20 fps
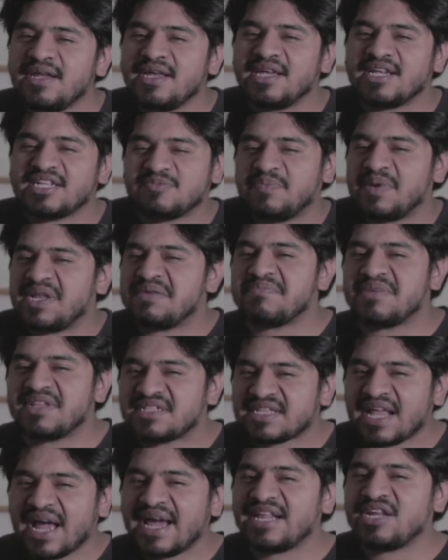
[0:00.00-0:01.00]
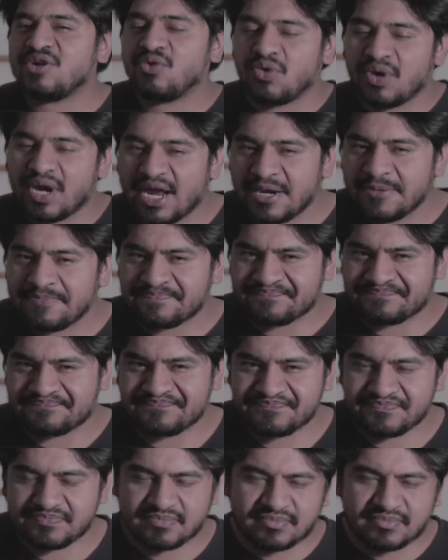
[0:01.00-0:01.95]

experimentar y jugar.